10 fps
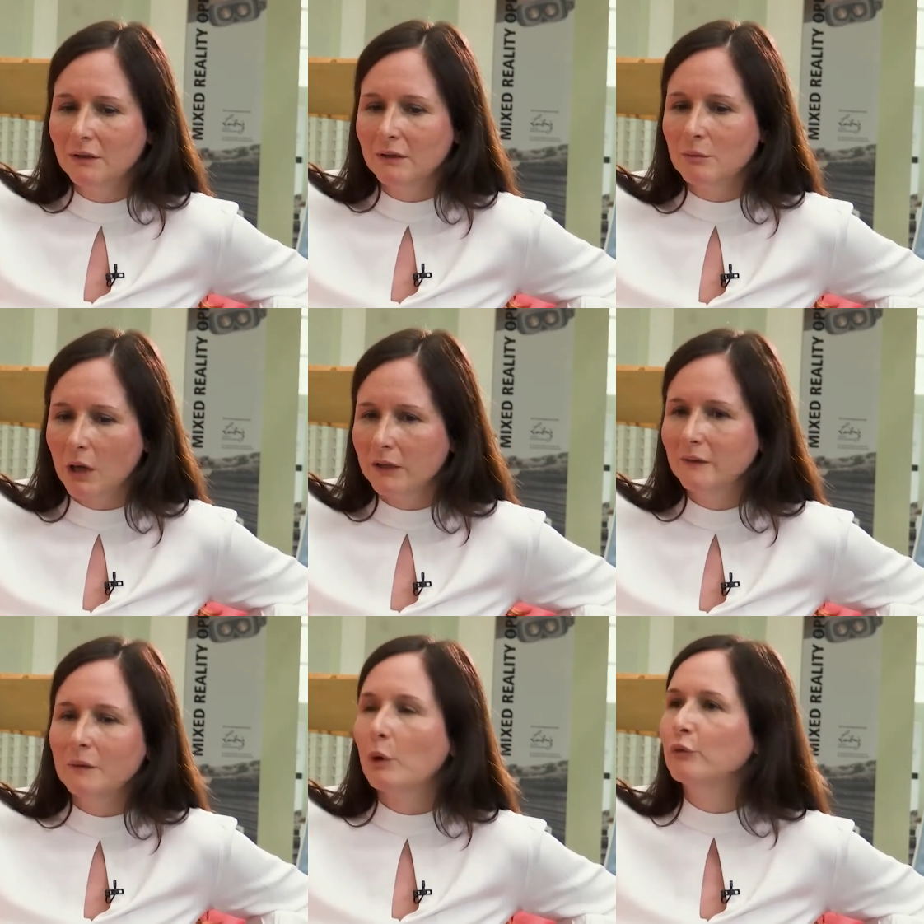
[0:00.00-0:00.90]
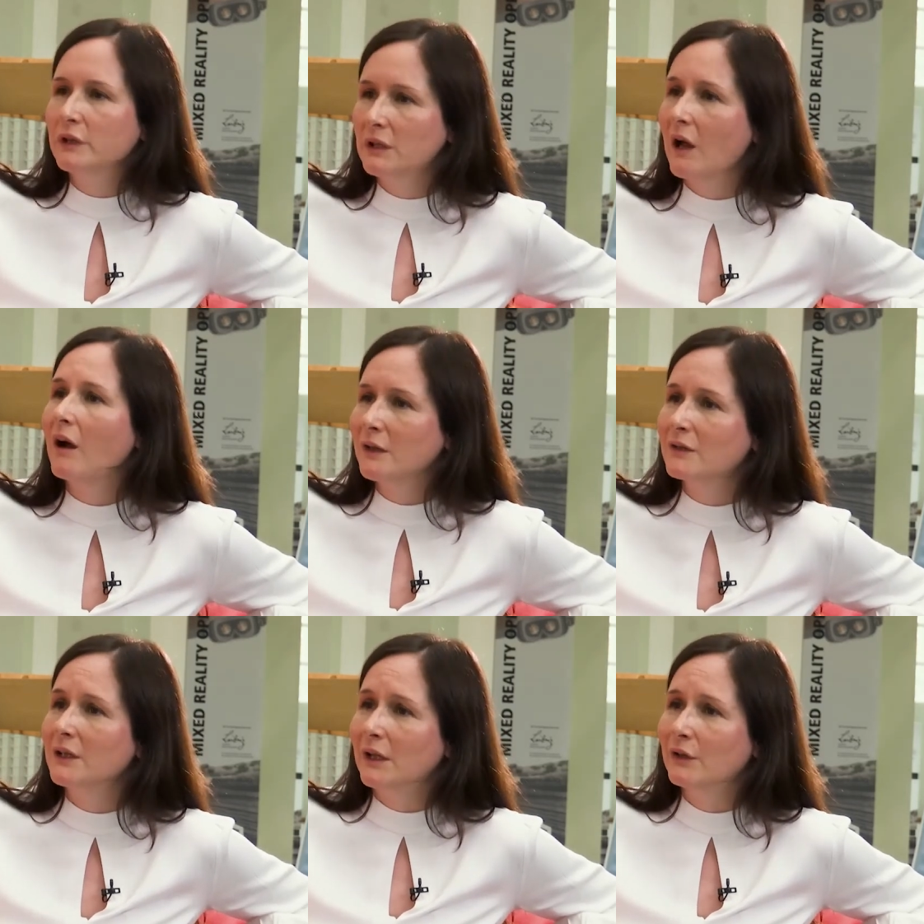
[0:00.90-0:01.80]
gemeinsam auf die Jagd
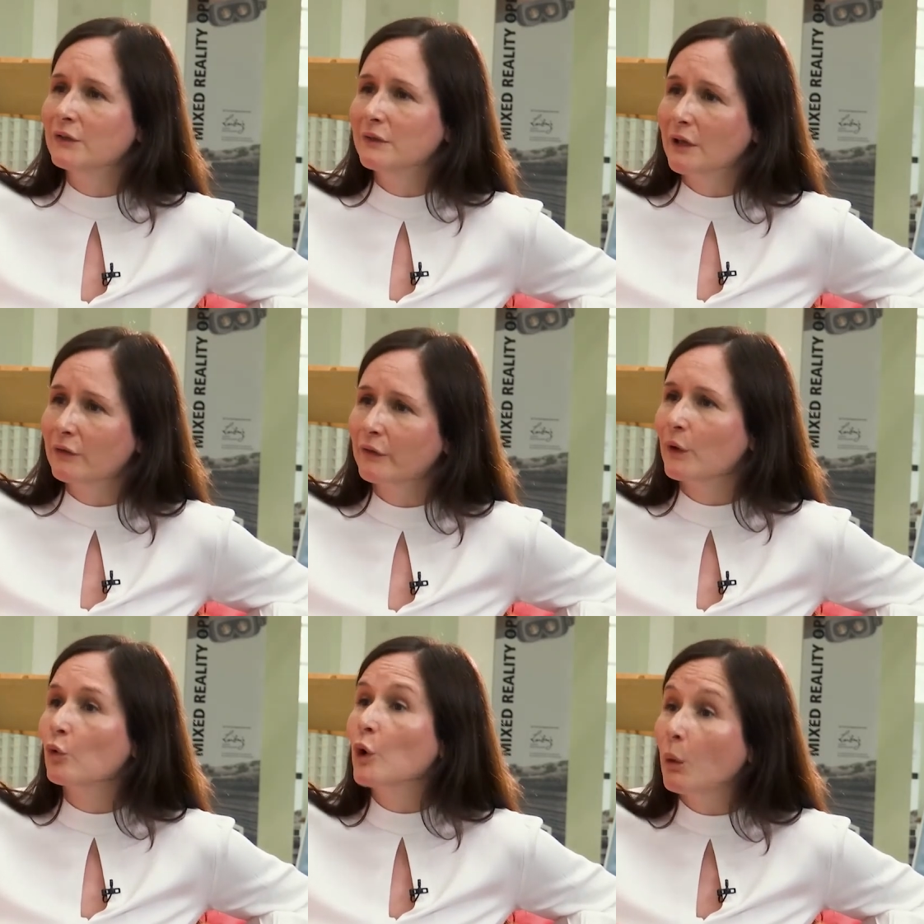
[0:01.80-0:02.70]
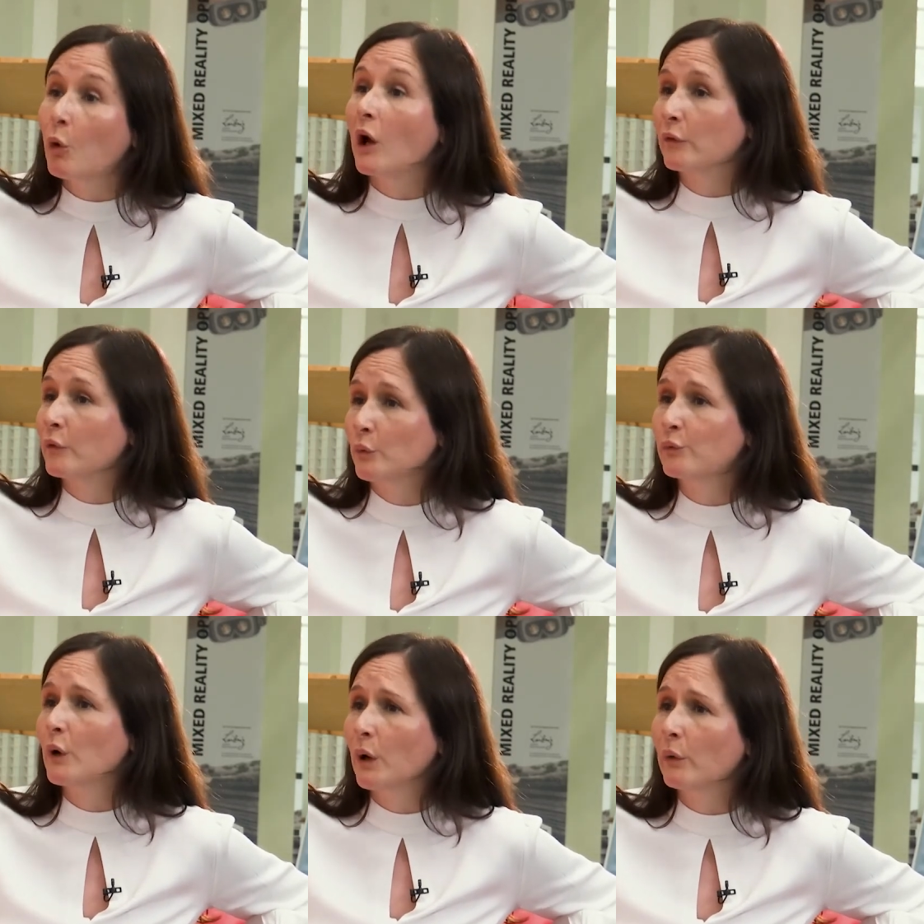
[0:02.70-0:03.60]
geht, ja, was ja Kollaboration
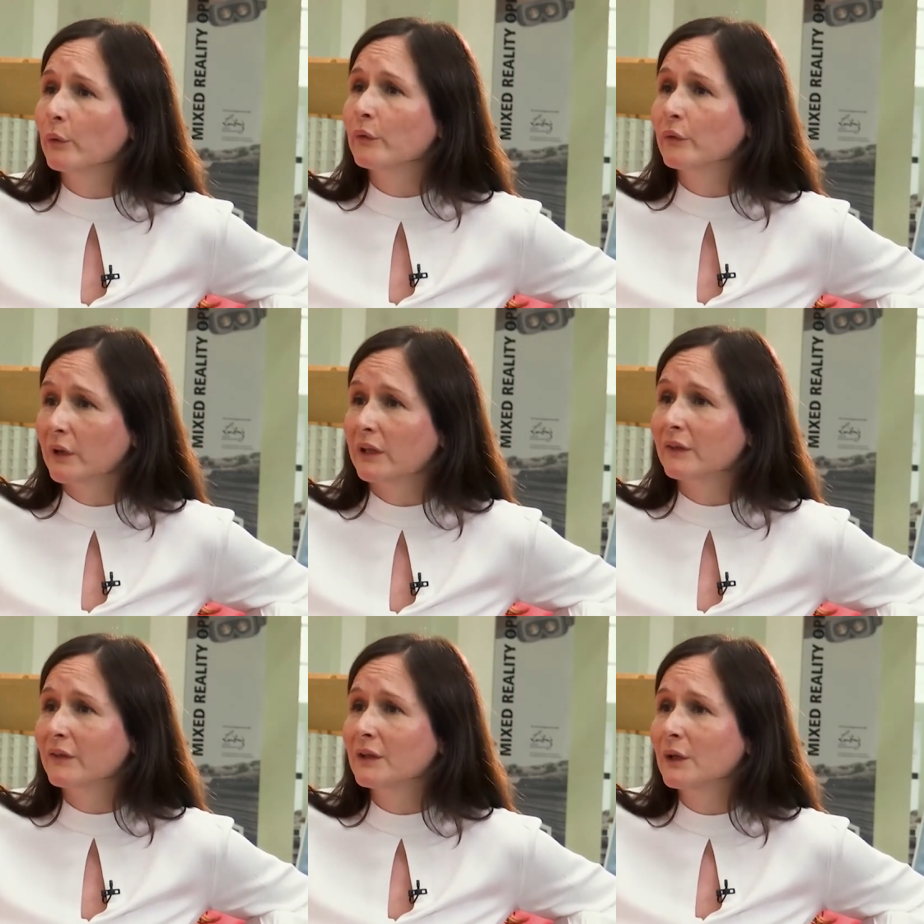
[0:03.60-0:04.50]
voraussetzt. Ja.